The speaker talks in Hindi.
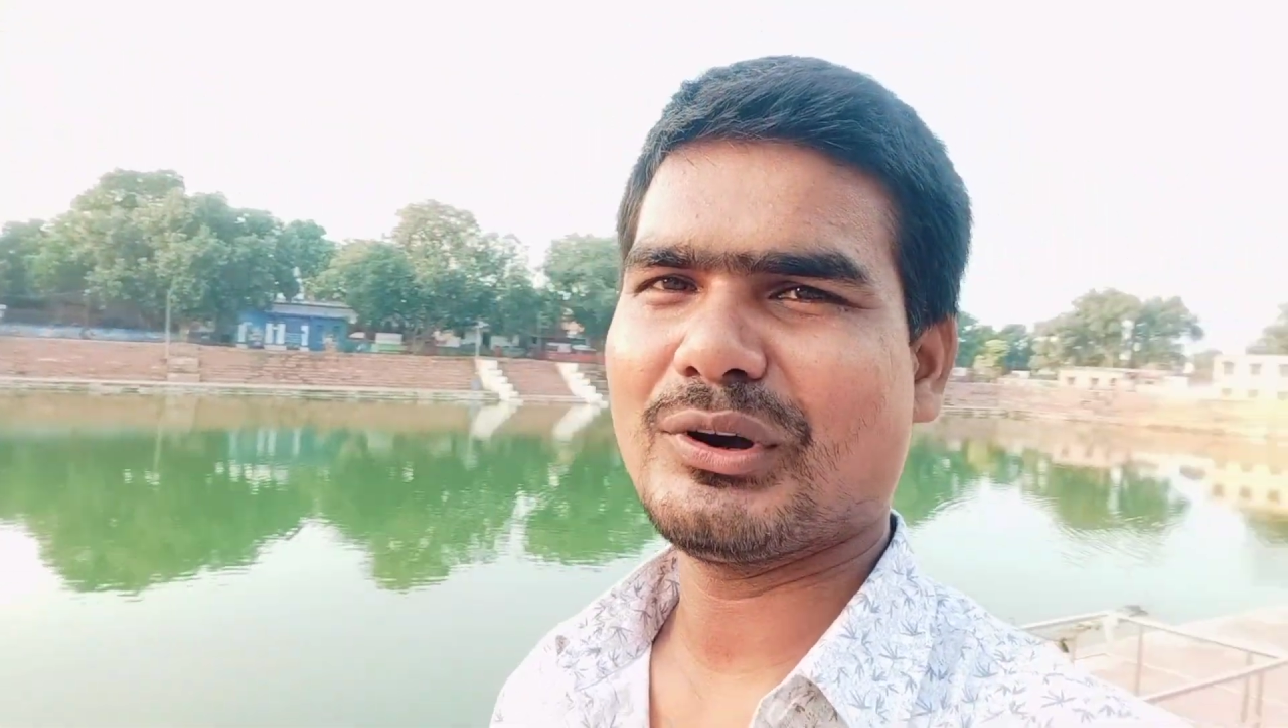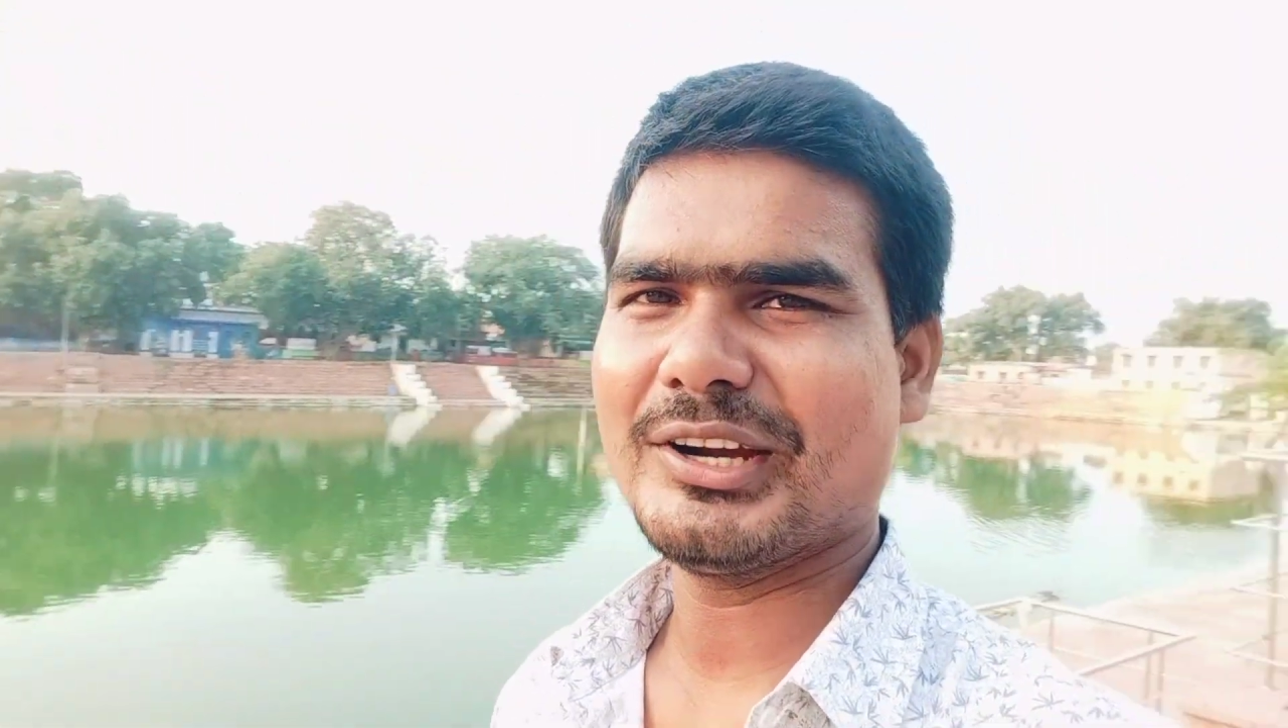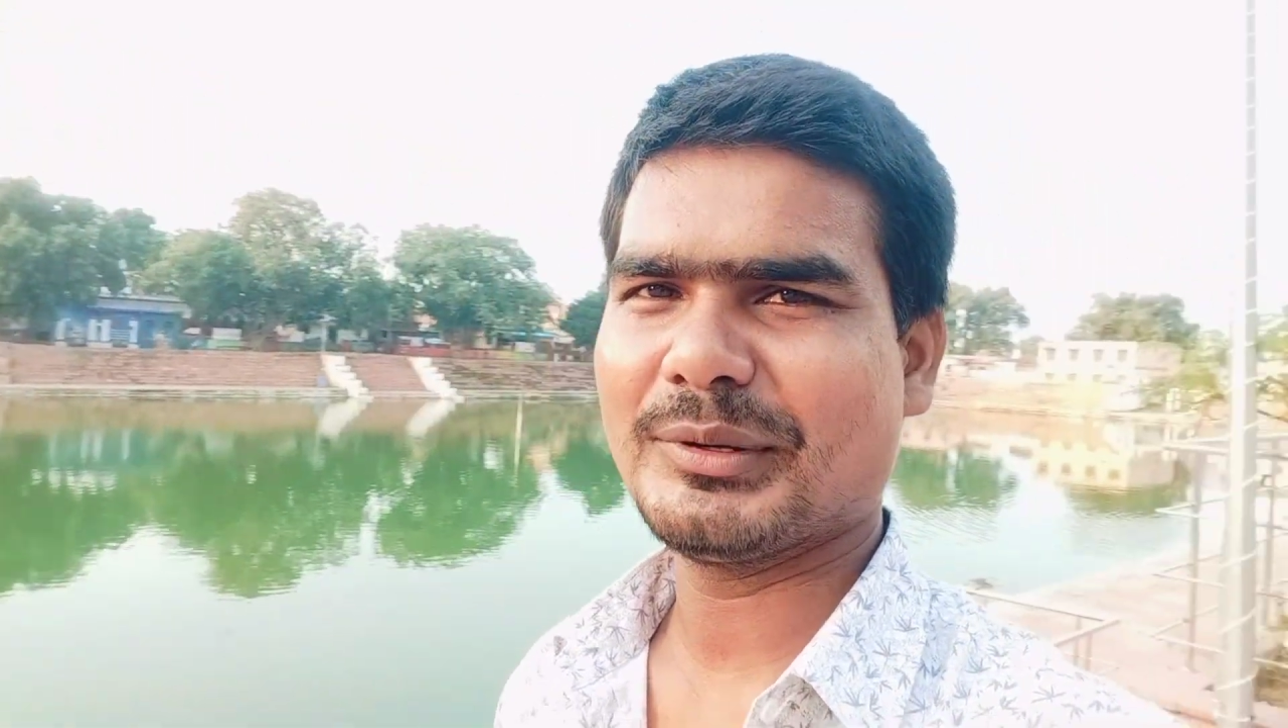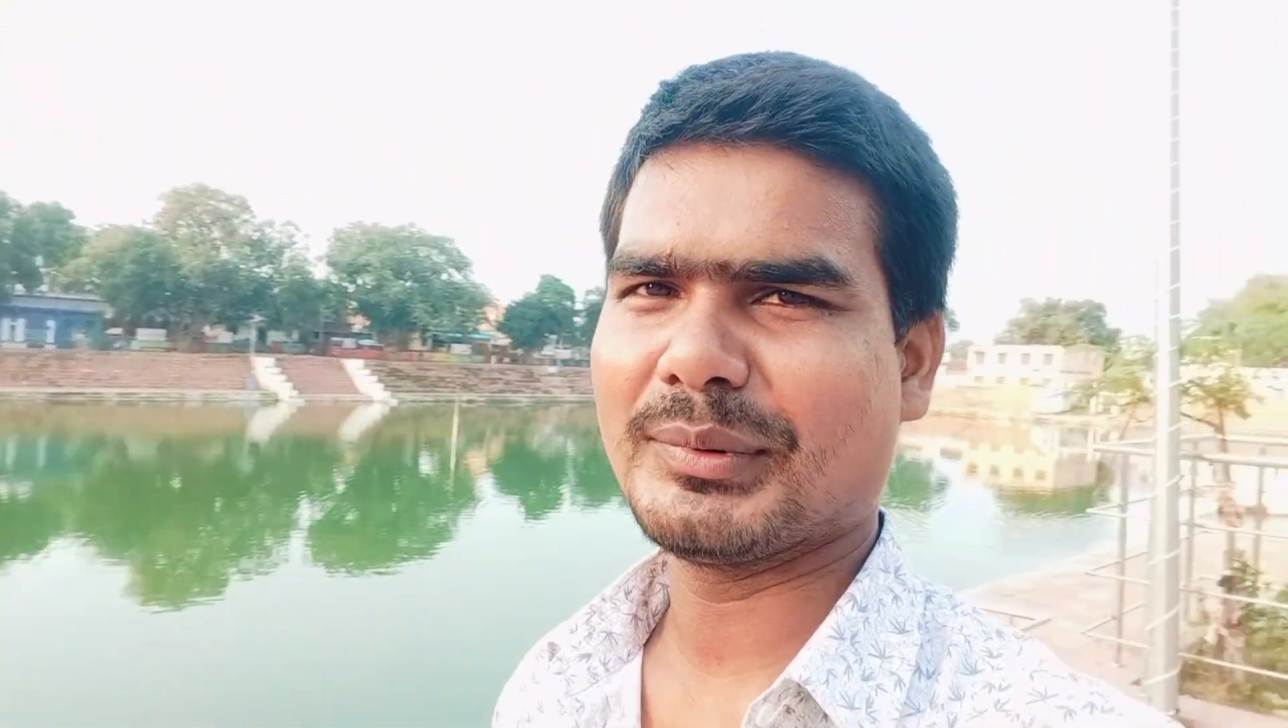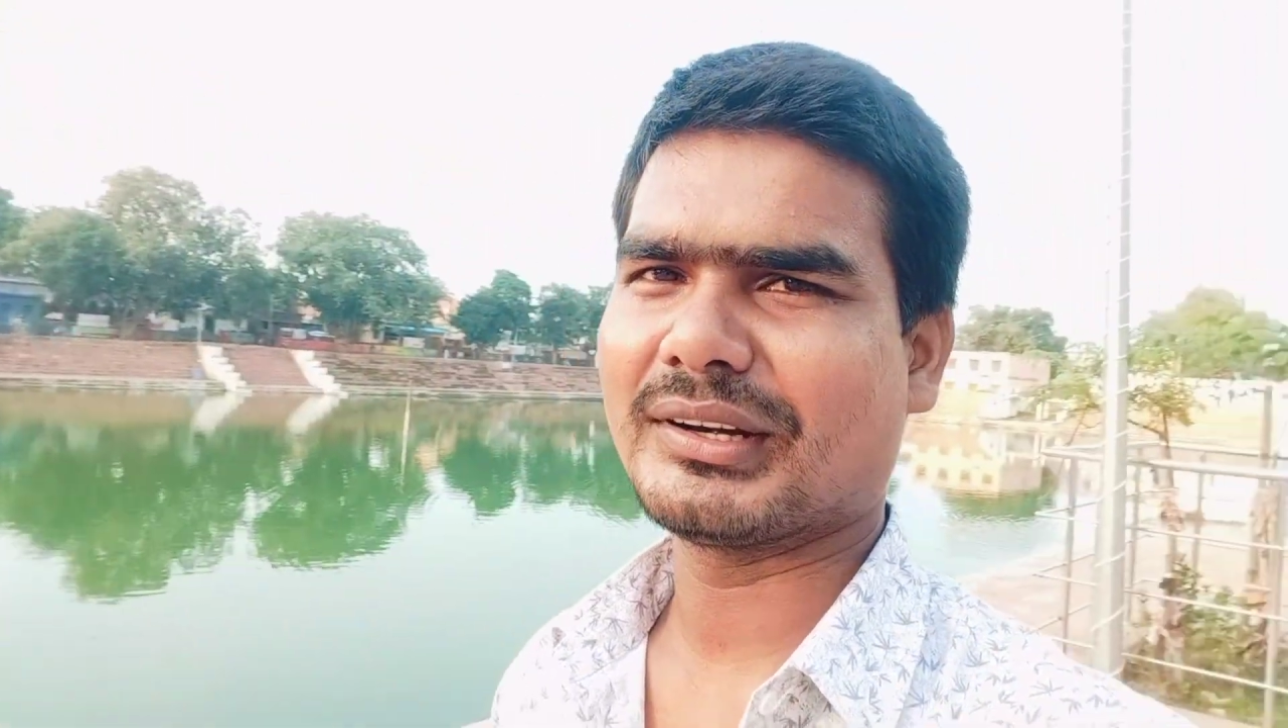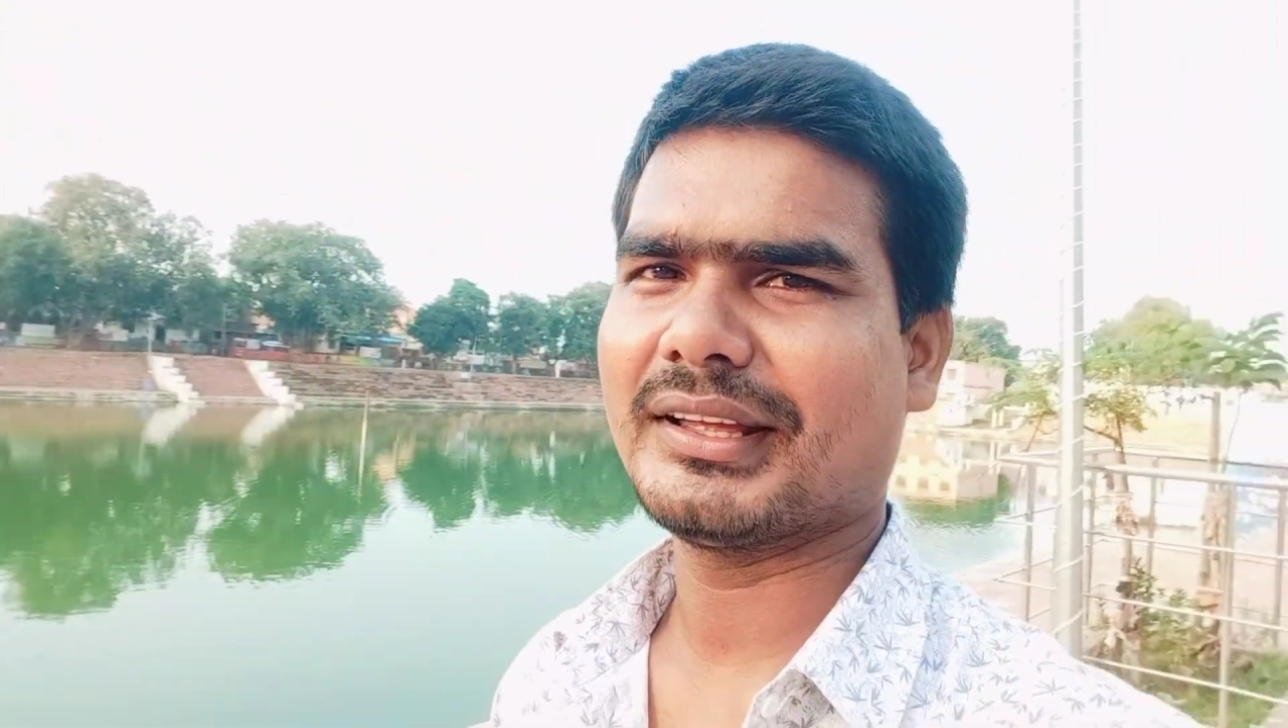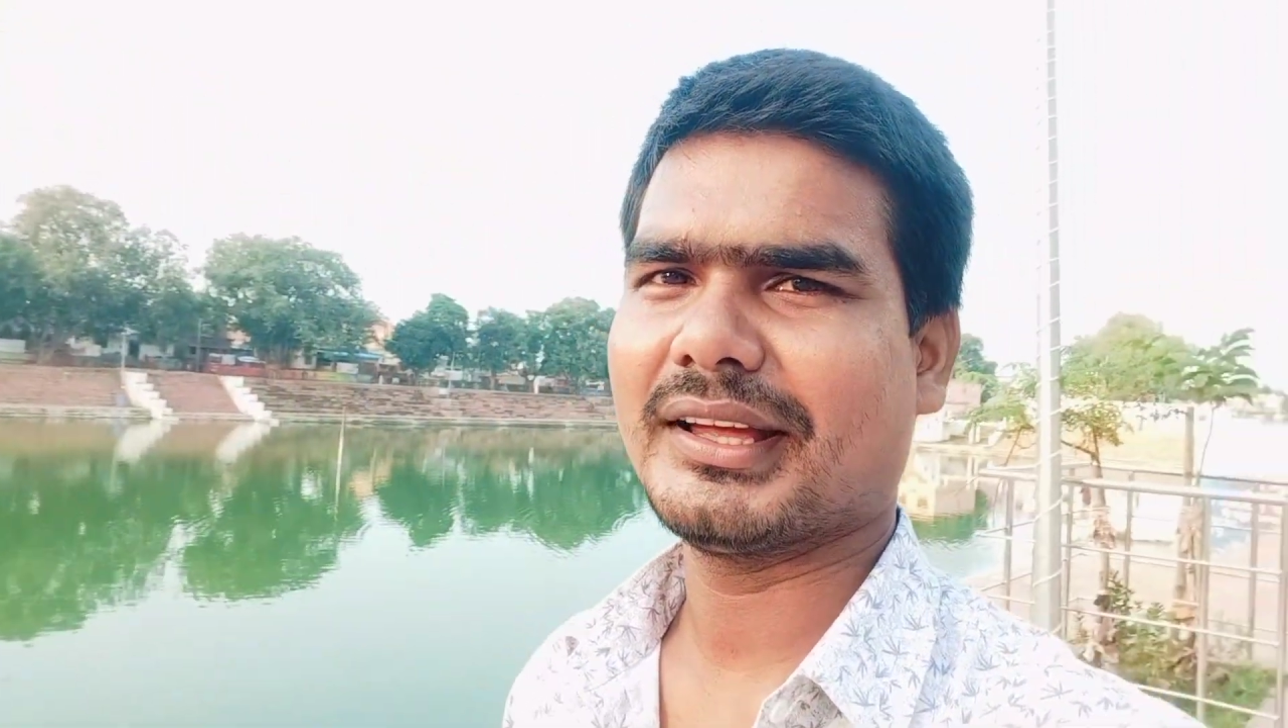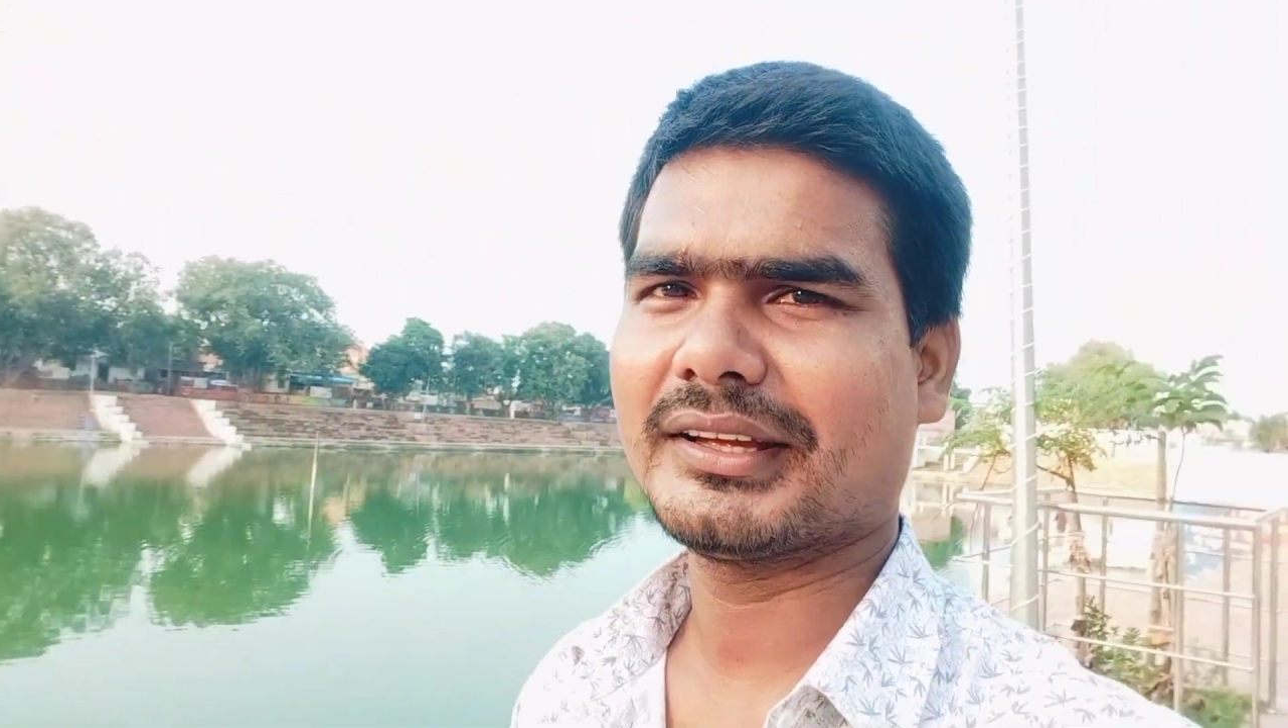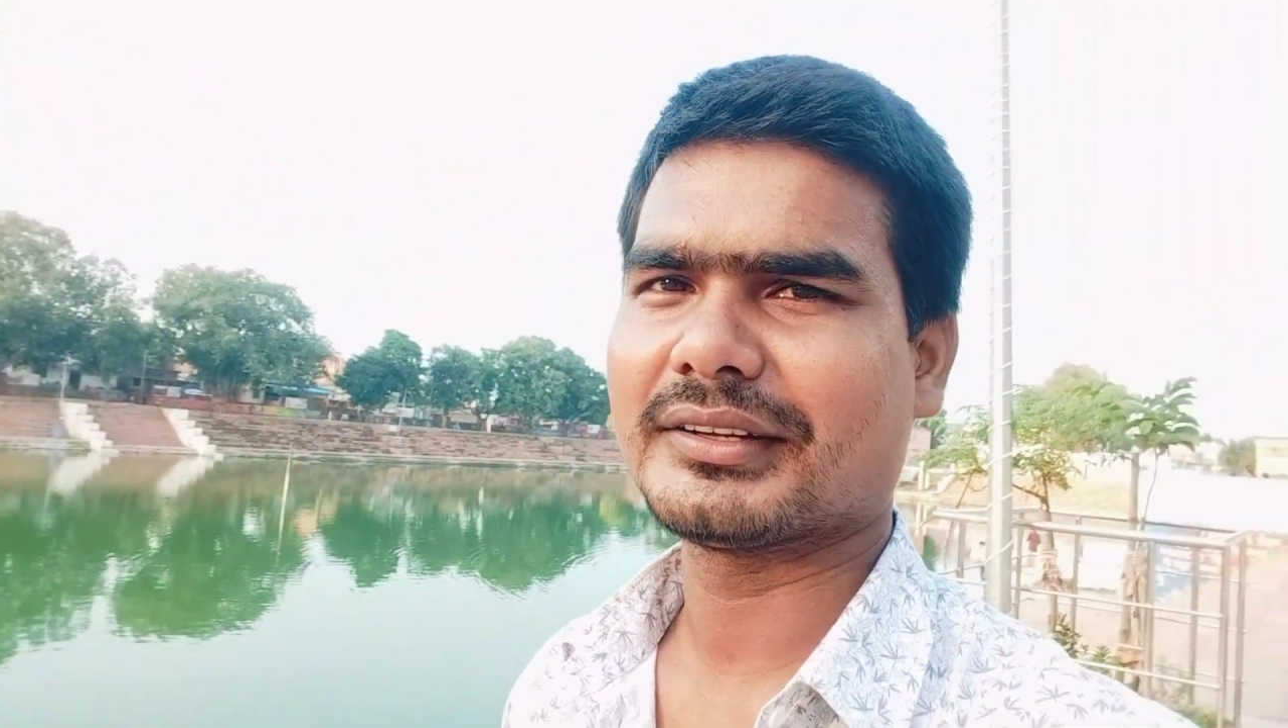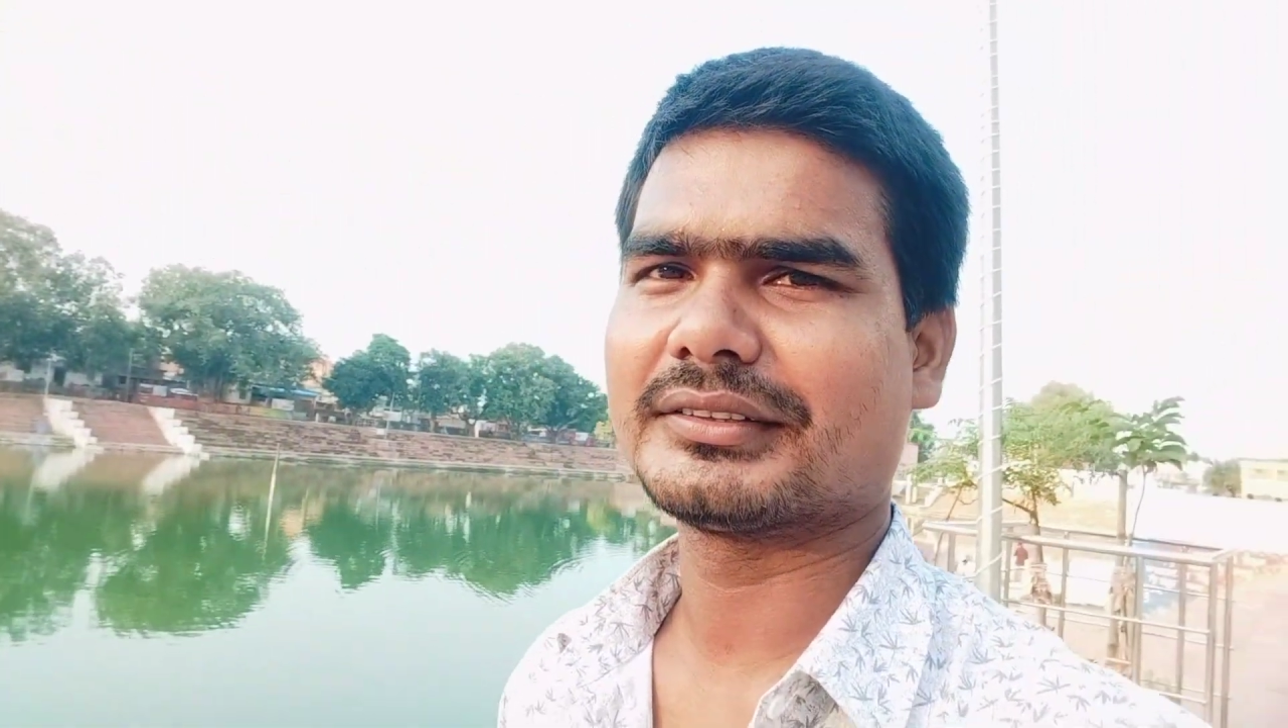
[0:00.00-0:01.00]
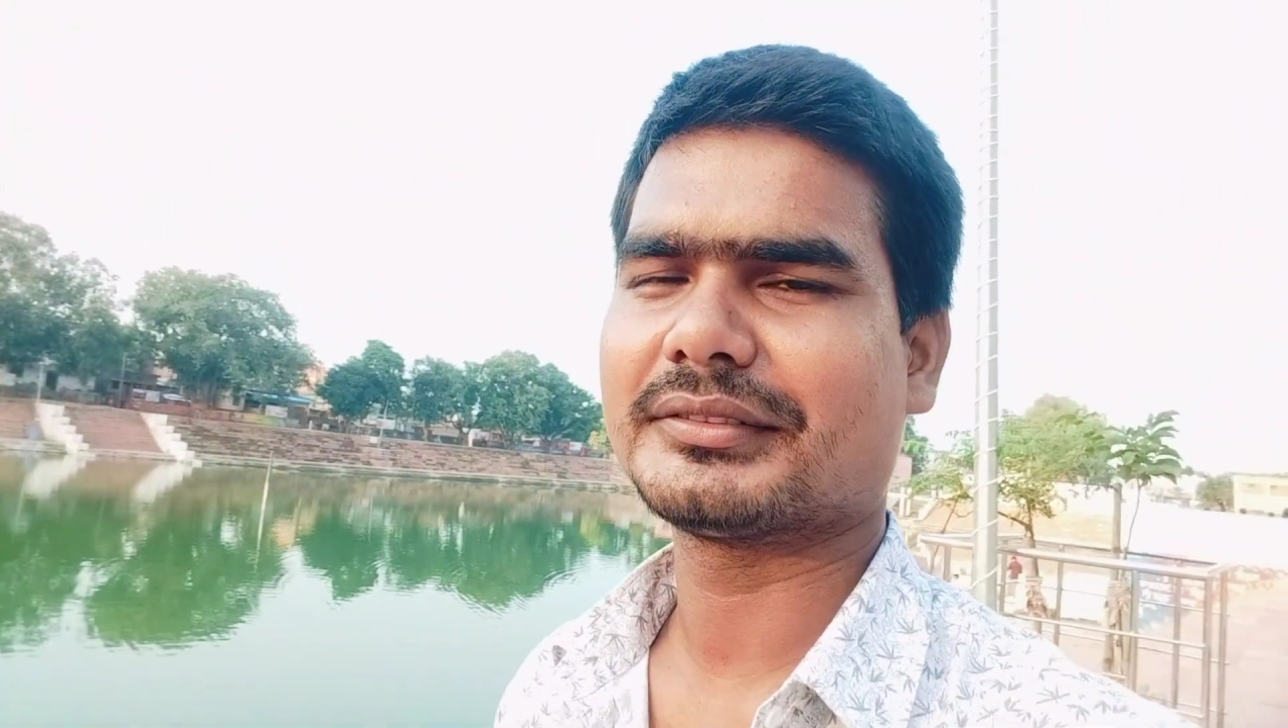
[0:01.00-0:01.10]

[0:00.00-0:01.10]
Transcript: पॉइंट भी बन गया है